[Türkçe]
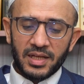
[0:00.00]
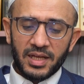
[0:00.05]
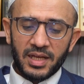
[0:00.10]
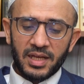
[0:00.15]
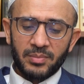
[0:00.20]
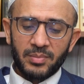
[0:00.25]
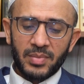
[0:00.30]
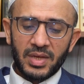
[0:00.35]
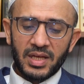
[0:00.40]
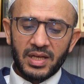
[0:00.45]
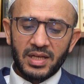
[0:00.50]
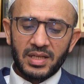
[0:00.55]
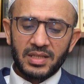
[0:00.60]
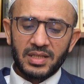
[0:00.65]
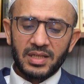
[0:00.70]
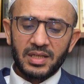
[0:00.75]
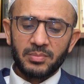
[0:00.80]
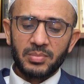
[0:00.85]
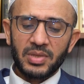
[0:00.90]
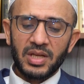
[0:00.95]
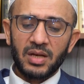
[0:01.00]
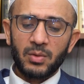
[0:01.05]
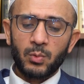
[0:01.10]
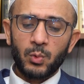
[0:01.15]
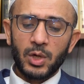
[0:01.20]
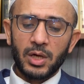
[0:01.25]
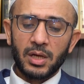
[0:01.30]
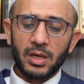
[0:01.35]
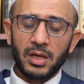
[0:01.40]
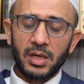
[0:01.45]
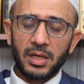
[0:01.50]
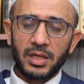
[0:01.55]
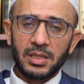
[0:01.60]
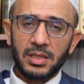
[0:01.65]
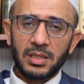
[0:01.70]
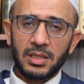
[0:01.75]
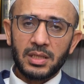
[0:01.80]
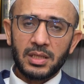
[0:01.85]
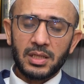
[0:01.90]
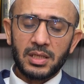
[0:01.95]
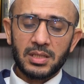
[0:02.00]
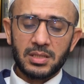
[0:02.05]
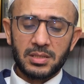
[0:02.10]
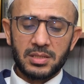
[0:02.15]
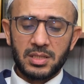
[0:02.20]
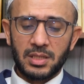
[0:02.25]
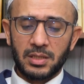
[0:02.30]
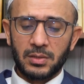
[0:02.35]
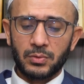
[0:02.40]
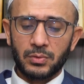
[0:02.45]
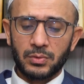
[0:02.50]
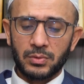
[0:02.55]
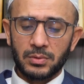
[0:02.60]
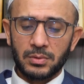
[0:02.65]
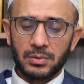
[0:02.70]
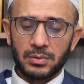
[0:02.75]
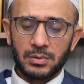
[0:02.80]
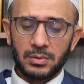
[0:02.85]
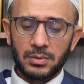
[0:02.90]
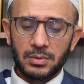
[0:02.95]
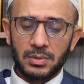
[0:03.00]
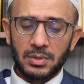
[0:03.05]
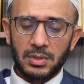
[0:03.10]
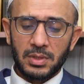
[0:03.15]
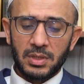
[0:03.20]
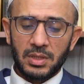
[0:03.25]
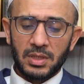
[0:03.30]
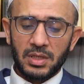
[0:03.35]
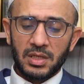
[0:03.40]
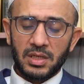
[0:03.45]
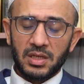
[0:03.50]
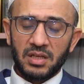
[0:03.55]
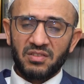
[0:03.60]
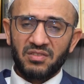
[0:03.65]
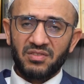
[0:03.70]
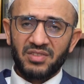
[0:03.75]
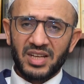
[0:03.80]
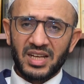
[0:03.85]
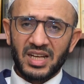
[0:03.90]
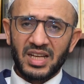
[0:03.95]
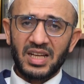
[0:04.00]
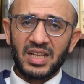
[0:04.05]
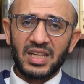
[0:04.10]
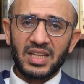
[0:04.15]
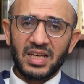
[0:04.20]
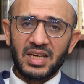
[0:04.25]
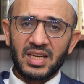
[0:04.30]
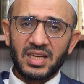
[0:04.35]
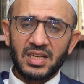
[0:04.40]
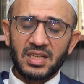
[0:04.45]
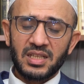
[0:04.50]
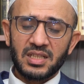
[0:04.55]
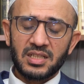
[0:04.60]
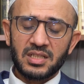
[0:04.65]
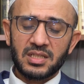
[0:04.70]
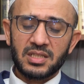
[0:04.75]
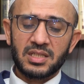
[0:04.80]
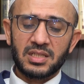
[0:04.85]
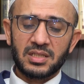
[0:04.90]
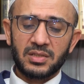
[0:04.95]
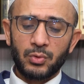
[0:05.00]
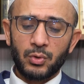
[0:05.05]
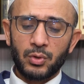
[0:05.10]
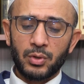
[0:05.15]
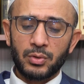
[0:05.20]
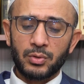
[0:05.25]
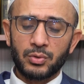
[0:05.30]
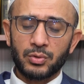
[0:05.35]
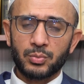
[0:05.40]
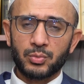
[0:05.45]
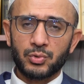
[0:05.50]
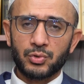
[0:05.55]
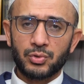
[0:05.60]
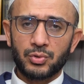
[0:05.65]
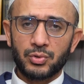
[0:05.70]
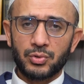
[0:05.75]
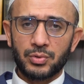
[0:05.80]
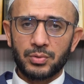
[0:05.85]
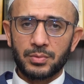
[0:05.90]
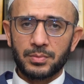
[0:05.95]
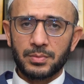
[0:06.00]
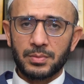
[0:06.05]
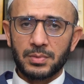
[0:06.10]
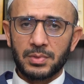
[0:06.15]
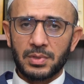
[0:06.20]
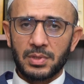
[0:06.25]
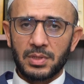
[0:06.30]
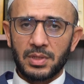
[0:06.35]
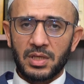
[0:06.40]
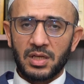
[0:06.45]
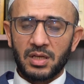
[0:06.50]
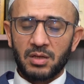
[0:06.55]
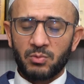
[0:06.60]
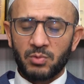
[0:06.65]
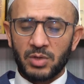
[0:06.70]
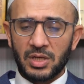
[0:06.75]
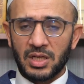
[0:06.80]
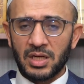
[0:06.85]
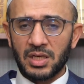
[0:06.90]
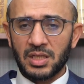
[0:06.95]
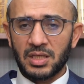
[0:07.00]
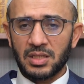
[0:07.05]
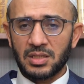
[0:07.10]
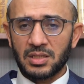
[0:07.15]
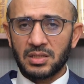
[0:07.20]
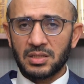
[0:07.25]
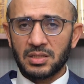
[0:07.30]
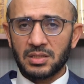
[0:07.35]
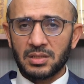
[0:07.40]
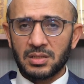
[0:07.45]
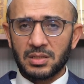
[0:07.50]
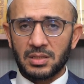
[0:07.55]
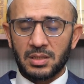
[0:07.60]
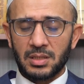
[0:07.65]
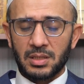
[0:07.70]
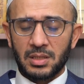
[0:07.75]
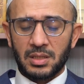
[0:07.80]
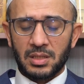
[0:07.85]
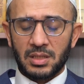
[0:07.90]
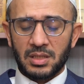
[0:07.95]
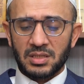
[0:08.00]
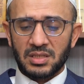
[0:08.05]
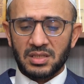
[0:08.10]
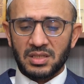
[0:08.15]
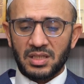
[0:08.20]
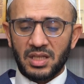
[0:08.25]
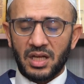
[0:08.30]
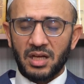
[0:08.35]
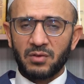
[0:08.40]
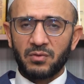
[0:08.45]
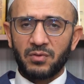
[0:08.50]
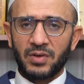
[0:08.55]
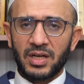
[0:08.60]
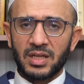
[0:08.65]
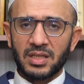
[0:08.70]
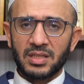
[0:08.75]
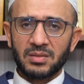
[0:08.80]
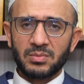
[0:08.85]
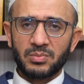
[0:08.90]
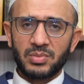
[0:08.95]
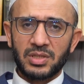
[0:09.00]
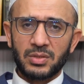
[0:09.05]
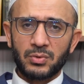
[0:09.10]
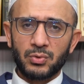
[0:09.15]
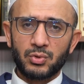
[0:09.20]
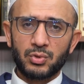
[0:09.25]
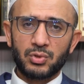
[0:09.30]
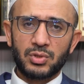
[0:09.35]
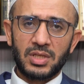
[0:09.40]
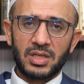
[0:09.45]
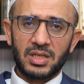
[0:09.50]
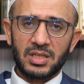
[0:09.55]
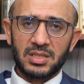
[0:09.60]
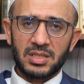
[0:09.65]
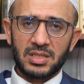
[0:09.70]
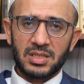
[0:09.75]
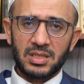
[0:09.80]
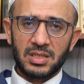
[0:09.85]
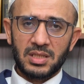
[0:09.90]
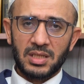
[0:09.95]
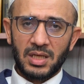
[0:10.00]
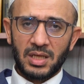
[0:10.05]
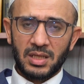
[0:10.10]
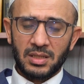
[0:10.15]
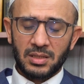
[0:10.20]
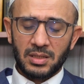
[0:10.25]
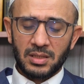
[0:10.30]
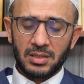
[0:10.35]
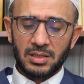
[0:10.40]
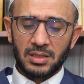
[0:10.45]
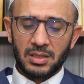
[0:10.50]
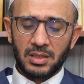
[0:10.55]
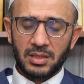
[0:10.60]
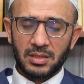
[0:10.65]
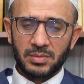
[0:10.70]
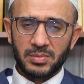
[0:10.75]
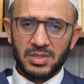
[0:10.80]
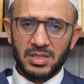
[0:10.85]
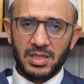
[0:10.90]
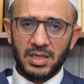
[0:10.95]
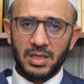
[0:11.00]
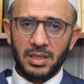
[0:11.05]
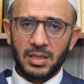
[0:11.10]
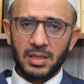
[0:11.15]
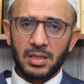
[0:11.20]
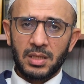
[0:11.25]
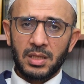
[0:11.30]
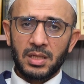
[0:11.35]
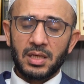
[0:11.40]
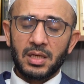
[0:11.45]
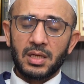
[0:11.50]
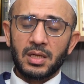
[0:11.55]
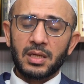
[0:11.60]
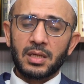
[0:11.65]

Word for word: قَدْ اَمَاتَ بِالْوَرَعِ حِرْصَهُ Vera ile hırsını öldürmüştür. Vera nedir? Takvanın bir üst derecesi diye anlatırlar bize.